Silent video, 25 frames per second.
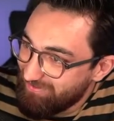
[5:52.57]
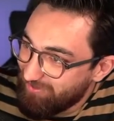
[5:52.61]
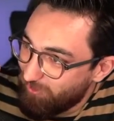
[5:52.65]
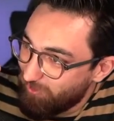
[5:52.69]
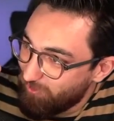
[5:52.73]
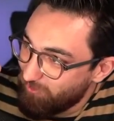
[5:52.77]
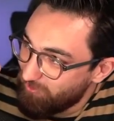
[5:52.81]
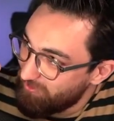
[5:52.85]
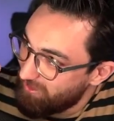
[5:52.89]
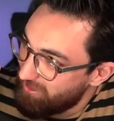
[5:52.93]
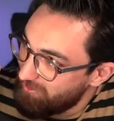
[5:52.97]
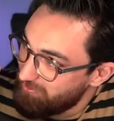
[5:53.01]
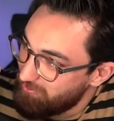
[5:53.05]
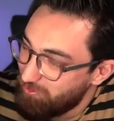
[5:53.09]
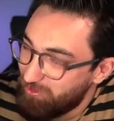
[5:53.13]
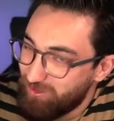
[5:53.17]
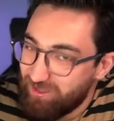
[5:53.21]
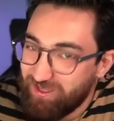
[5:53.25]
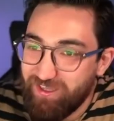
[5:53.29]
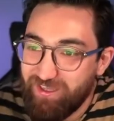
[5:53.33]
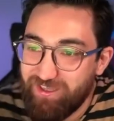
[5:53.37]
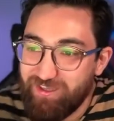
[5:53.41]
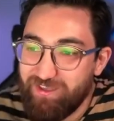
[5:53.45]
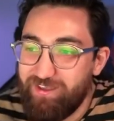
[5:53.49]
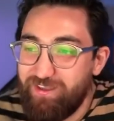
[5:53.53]
Ondan
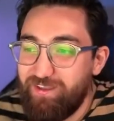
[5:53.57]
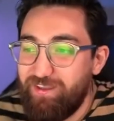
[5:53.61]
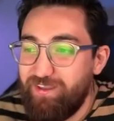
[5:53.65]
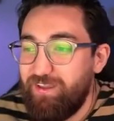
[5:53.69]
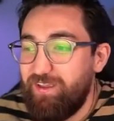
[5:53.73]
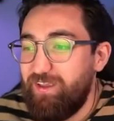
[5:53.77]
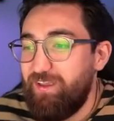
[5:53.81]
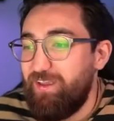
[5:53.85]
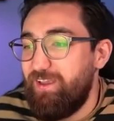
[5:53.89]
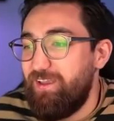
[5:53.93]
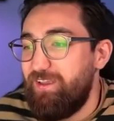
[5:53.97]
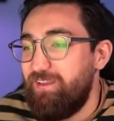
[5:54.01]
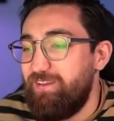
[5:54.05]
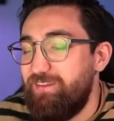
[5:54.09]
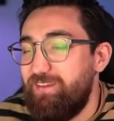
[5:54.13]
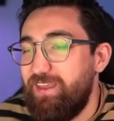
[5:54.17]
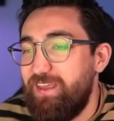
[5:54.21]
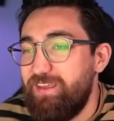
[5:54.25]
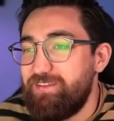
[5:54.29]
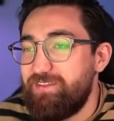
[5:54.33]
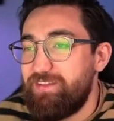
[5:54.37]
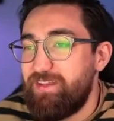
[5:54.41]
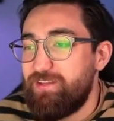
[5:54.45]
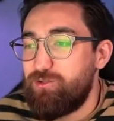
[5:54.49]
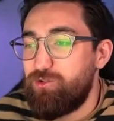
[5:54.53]
dolayı.
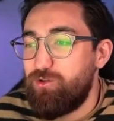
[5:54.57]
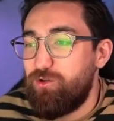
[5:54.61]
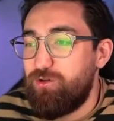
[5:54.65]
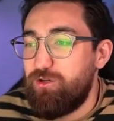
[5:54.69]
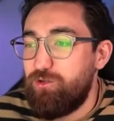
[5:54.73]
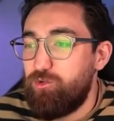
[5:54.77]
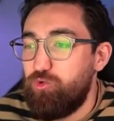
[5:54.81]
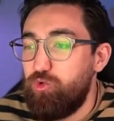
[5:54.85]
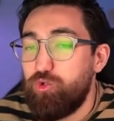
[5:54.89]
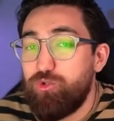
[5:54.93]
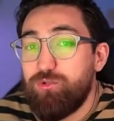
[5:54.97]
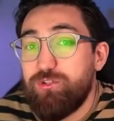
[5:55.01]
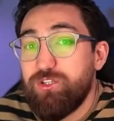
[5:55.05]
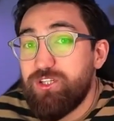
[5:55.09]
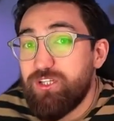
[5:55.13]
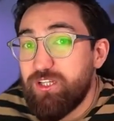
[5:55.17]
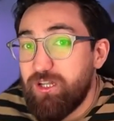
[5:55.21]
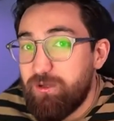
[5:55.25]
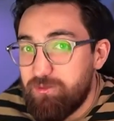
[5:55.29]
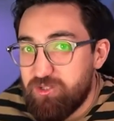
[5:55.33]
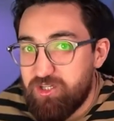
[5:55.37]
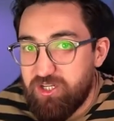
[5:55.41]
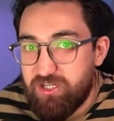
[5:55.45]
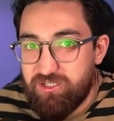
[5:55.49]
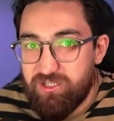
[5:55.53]
Neyse sonra yurt
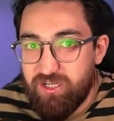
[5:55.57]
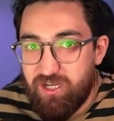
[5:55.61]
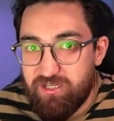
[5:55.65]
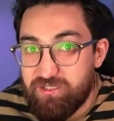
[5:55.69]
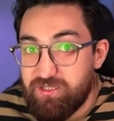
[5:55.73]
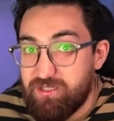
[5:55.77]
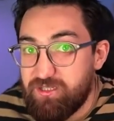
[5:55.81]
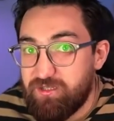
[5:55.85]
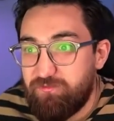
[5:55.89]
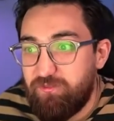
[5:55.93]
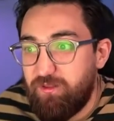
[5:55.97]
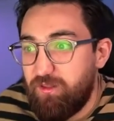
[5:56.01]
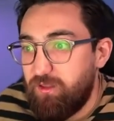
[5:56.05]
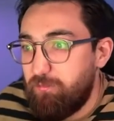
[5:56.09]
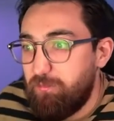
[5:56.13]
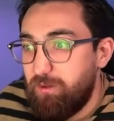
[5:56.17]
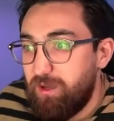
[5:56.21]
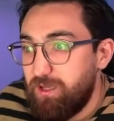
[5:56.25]
dışına mı çıkacaksınız falan.